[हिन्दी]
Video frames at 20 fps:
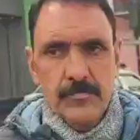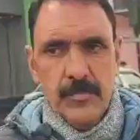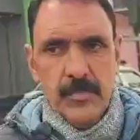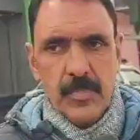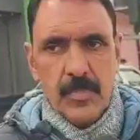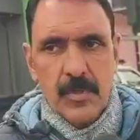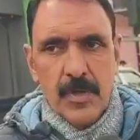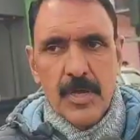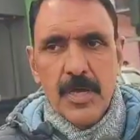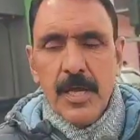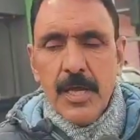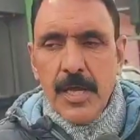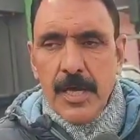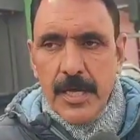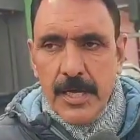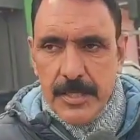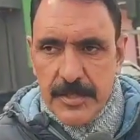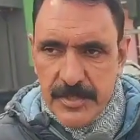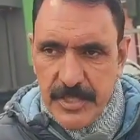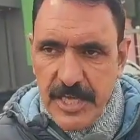देखिए
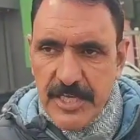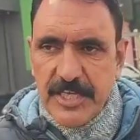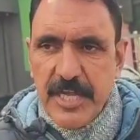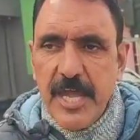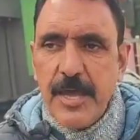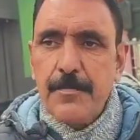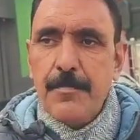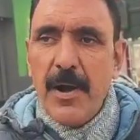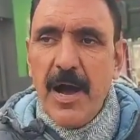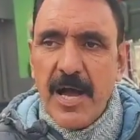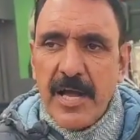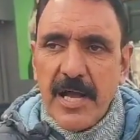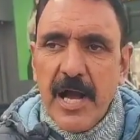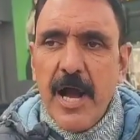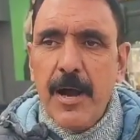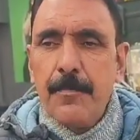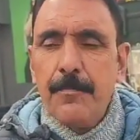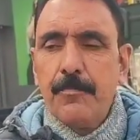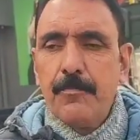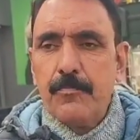मागाम
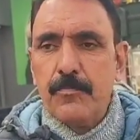जो